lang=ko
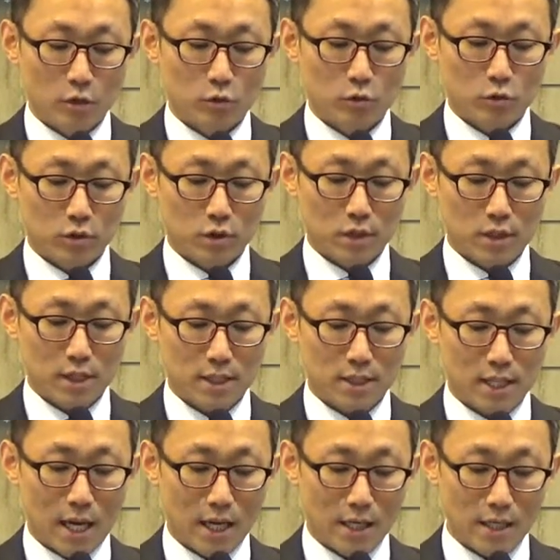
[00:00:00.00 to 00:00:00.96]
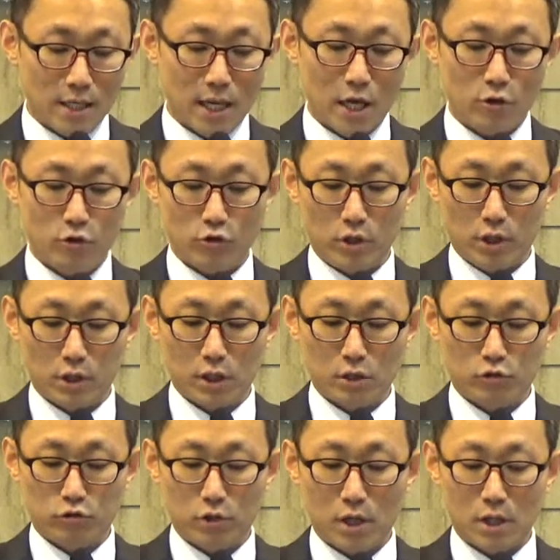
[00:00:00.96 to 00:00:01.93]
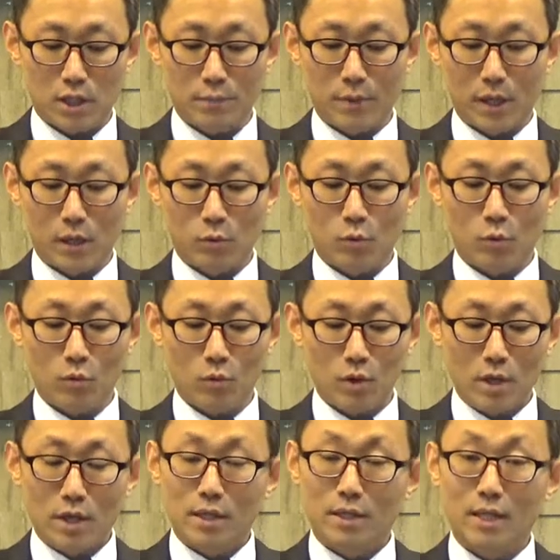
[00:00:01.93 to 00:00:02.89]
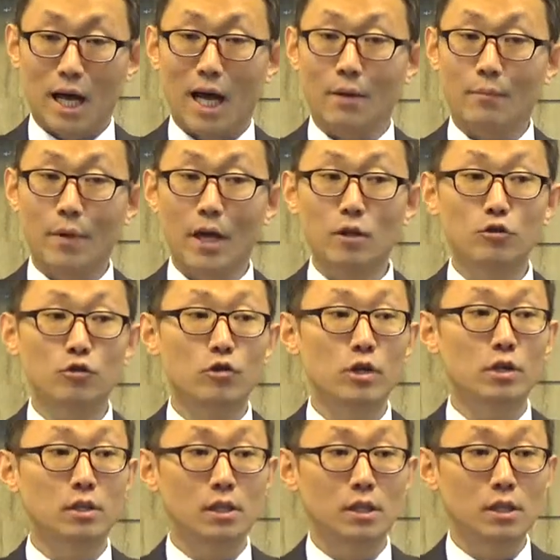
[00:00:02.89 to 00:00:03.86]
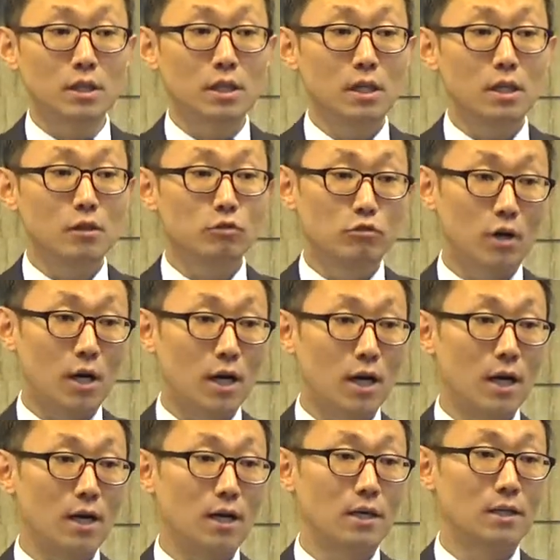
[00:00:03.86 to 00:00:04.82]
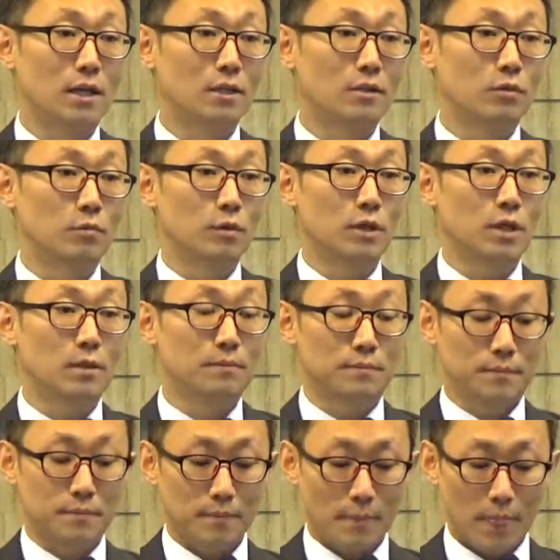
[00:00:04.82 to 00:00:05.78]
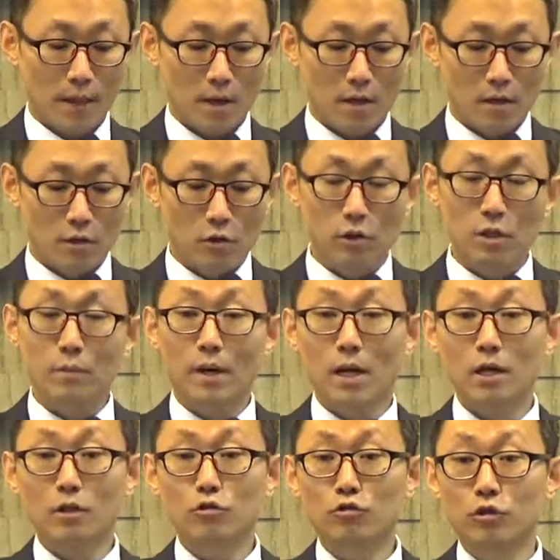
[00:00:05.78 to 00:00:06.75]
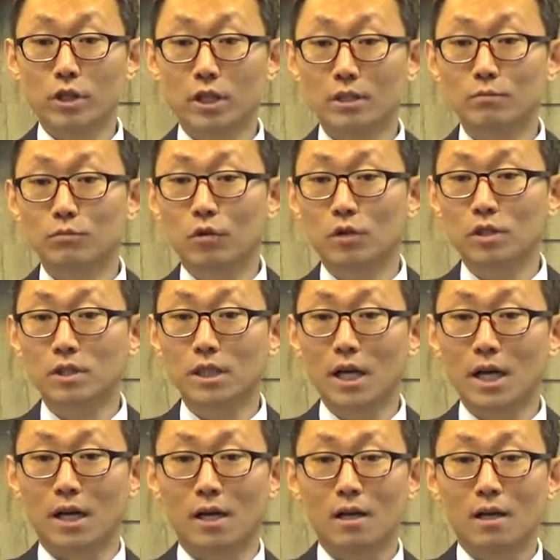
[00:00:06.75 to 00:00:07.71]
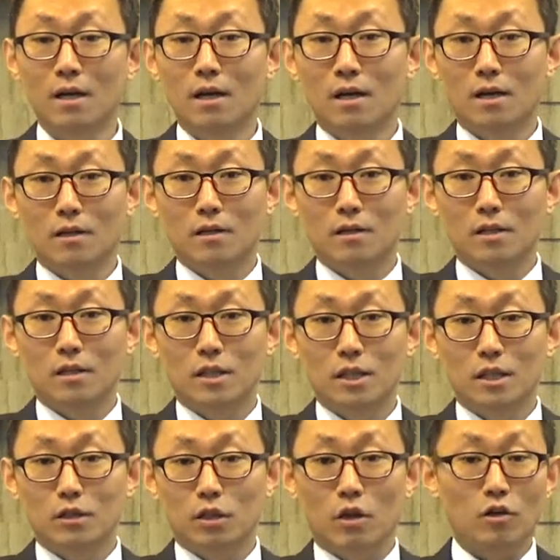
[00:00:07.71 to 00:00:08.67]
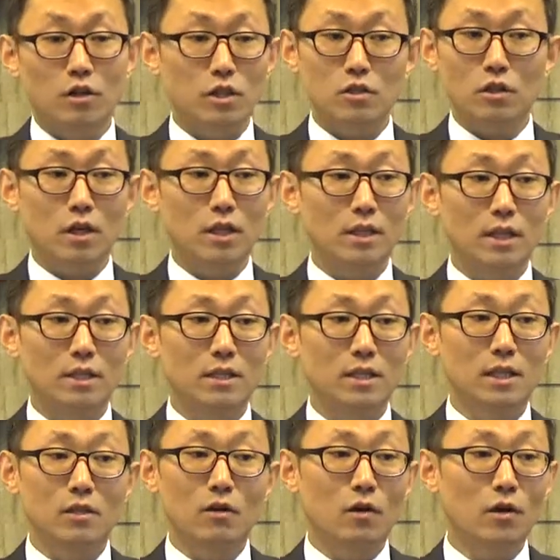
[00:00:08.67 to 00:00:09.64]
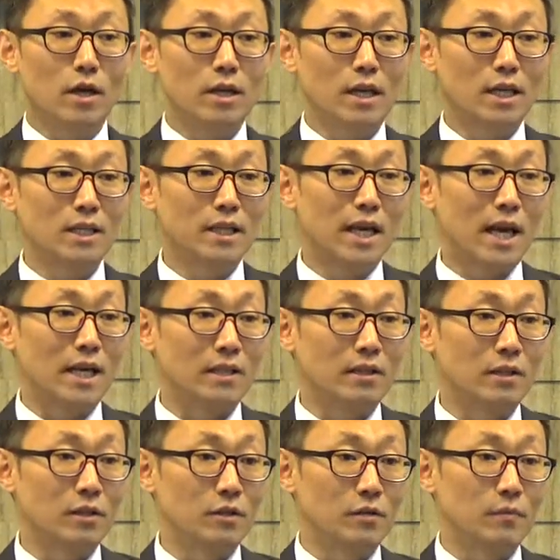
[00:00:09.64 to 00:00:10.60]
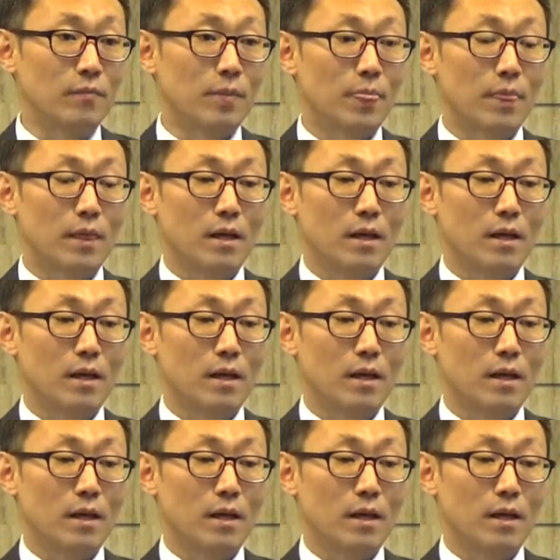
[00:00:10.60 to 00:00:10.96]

누구든지 자기의 유익을 구하지 말고 남의 유익을 구하라 라는 겁니다. 여기서 말하는 유익은 무엇이냐 경제적인 이득 이런 거 얘기하는 게 아니에요.